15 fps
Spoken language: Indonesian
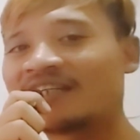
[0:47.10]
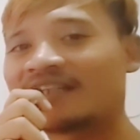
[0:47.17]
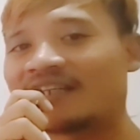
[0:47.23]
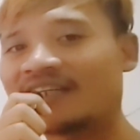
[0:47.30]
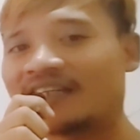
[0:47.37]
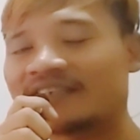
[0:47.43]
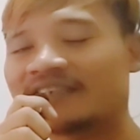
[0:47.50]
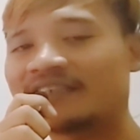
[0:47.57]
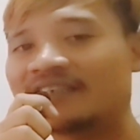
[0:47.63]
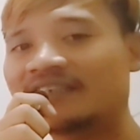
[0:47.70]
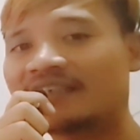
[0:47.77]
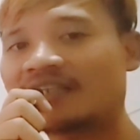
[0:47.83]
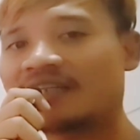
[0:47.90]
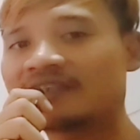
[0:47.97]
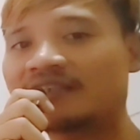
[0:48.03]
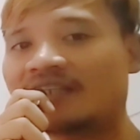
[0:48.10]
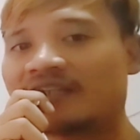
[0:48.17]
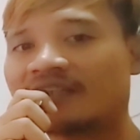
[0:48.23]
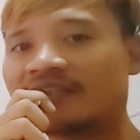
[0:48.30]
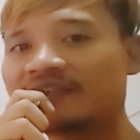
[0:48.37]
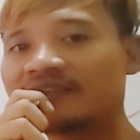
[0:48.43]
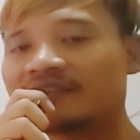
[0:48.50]
Nah, jadi nanti
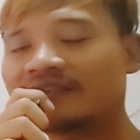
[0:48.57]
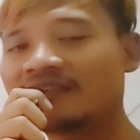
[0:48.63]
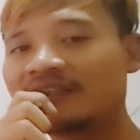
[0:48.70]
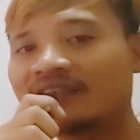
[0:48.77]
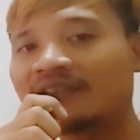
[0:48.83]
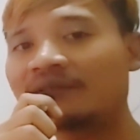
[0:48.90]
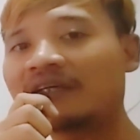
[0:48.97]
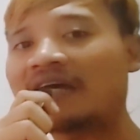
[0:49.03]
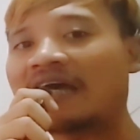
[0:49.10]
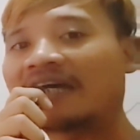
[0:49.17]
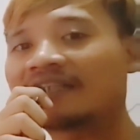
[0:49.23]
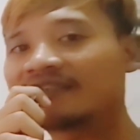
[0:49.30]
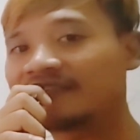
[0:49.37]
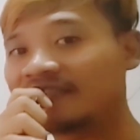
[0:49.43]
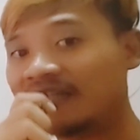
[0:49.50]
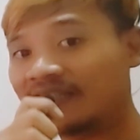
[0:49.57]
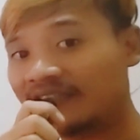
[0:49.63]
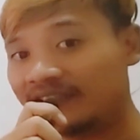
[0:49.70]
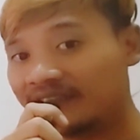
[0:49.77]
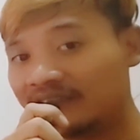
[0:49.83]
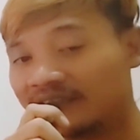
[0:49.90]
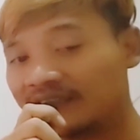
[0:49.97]
akan
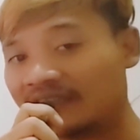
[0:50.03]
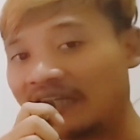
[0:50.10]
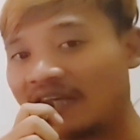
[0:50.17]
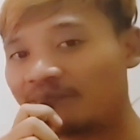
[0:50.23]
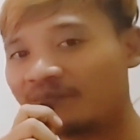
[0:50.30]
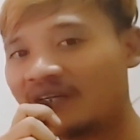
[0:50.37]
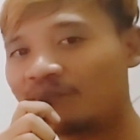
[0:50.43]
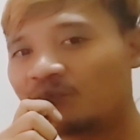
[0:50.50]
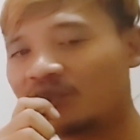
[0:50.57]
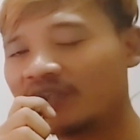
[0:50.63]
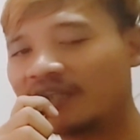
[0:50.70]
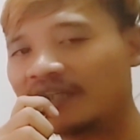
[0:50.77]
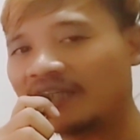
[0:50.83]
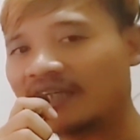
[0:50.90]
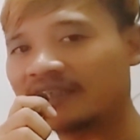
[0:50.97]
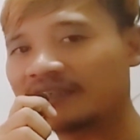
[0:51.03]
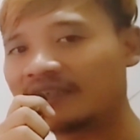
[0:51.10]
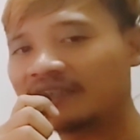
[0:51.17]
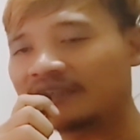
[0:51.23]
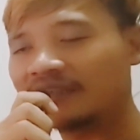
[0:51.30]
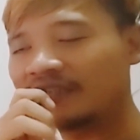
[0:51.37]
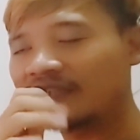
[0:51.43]
diajarin selama budaya,
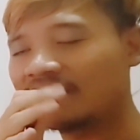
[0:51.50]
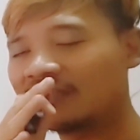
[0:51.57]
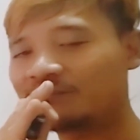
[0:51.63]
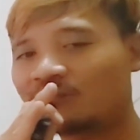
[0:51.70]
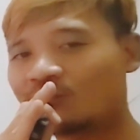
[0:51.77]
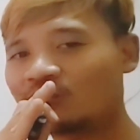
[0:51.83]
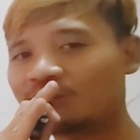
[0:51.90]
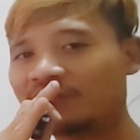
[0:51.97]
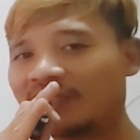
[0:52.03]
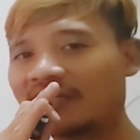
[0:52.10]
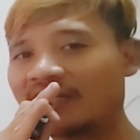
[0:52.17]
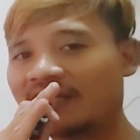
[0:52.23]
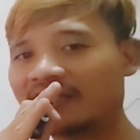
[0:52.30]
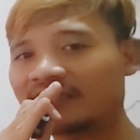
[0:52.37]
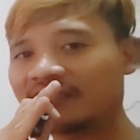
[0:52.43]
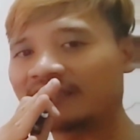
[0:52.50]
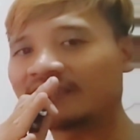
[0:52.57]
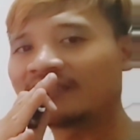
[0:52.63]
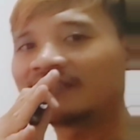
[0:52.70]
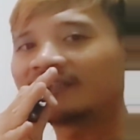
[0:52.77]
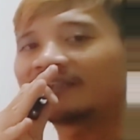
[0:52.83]
jadi tidak dipungut biaya lagi.